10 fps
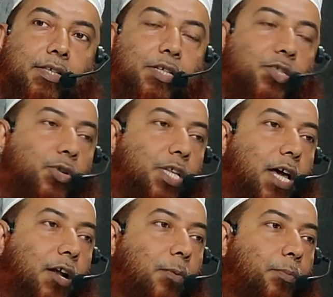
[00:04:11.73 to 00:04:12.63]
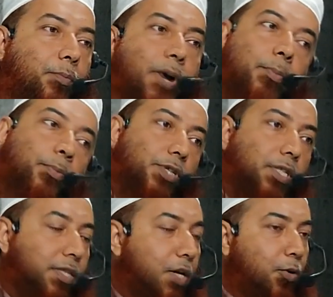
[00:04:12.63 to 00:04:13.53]
যে সৌদি আরব বা
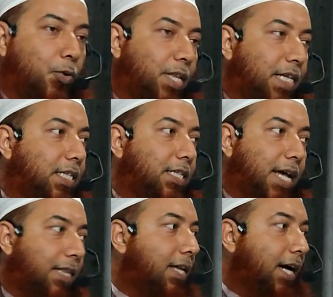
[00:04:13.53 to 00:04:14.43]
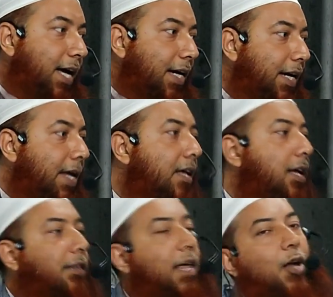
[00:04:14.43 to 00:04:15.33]
যে কোনো দেশে ছাঁপ দেখা গেলে
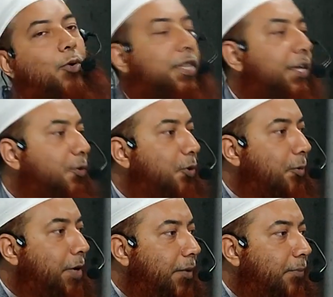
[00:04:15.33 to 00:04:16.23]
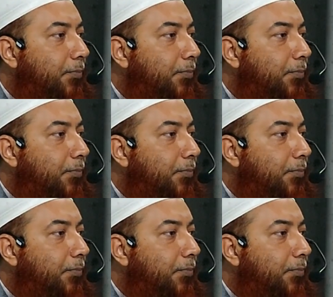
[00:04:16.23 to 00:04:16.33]
তারা ওই দিন করবে